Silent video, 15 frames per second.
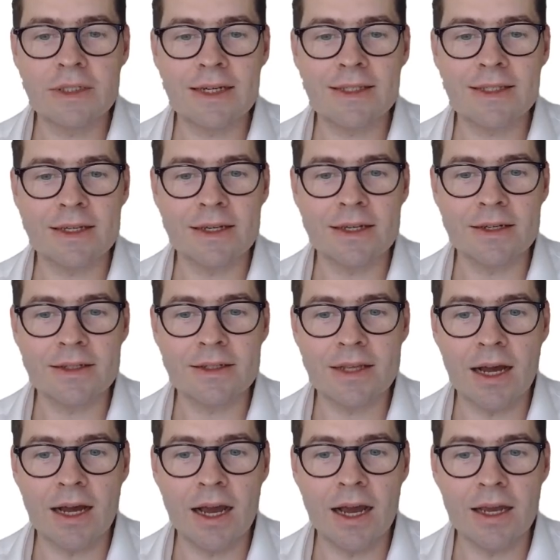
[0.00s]
dass es
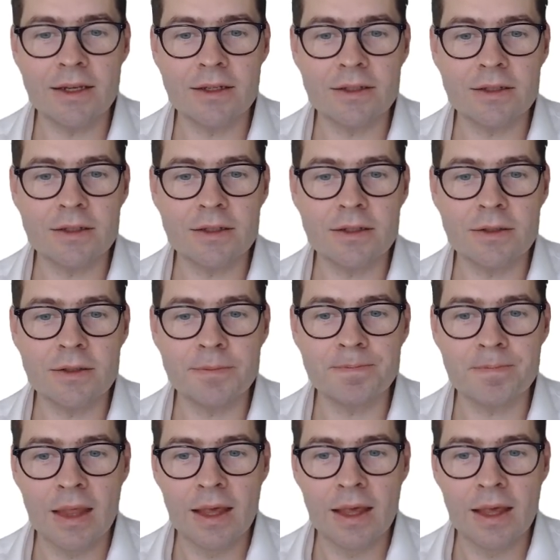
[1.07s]
eine